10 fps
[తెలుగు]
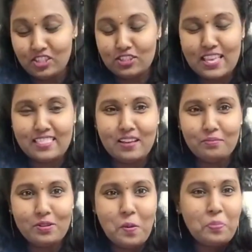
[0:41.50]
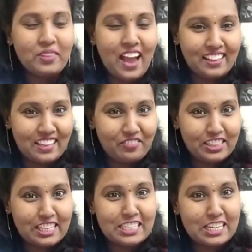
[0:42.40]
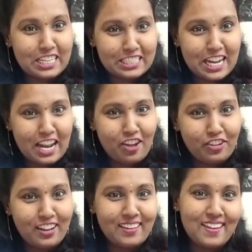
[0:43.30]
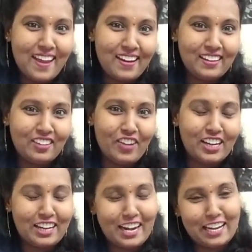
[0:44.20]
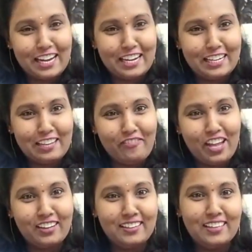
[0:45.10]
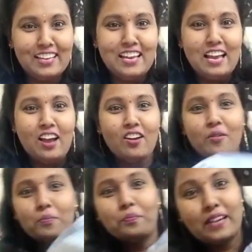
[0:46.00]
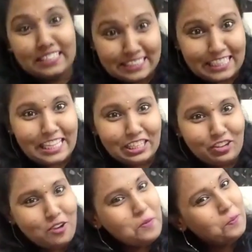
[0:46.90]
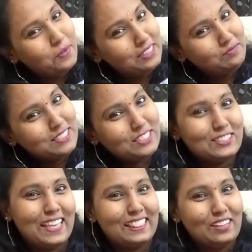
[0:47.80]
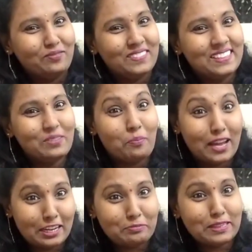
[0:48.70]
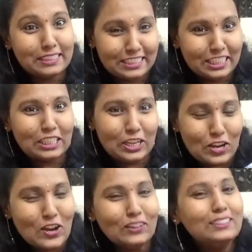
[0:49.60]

చూసేద్దాము ఆ తర్వాత అసలు డ్రెస్సులు ఎలా ఉన్నాయి ఏంటి వాటి రేట్లు ఏంటి వాటి పరిస్థితి ఏంటో మనం చూసేద్దాం మన బడ్జెట్లో